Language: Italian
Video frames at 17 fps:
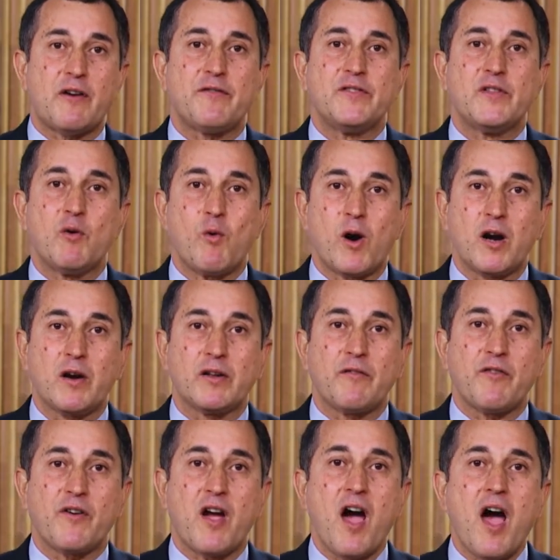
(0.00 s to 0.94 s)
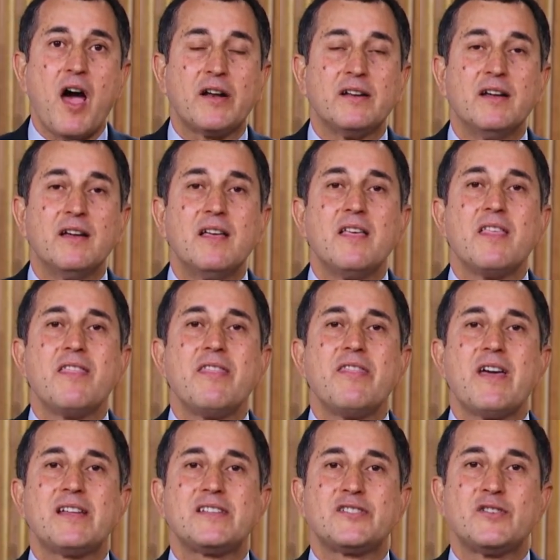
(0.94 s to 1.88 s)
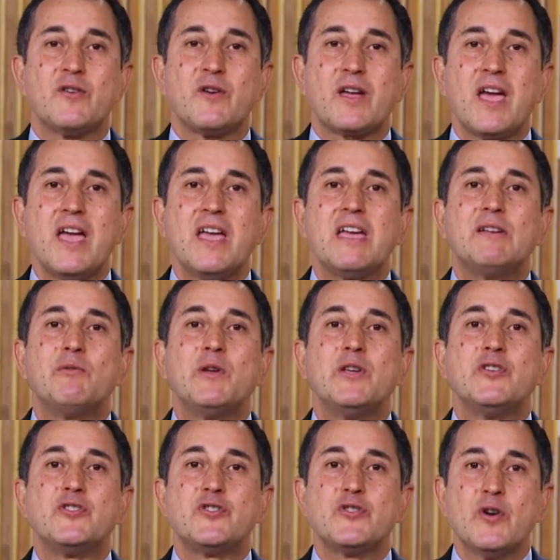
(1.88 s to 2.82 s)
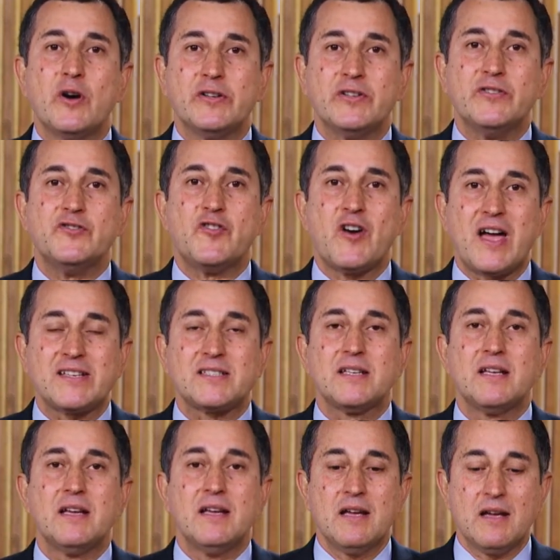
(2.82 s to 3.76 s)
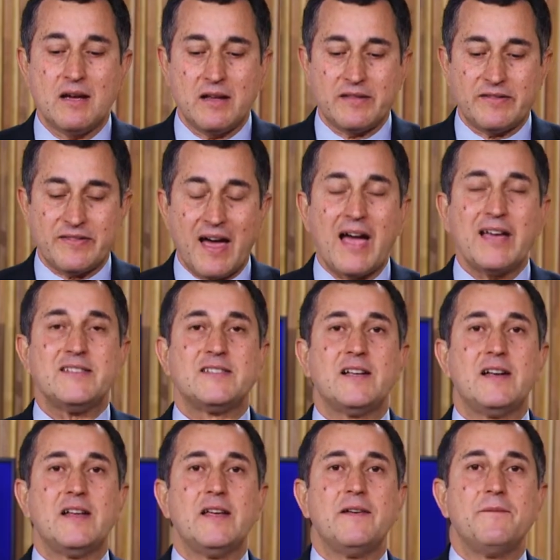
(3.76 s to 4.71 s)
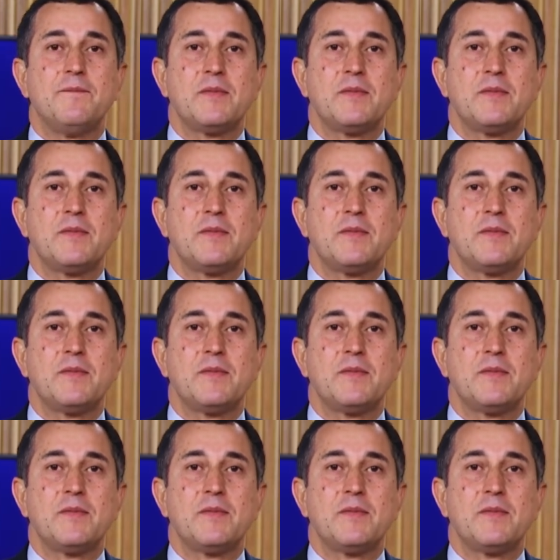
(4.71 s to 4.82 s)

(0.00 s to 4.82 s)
che se le mode di questo mondo non sono contrarie ai principi della parola di Dio,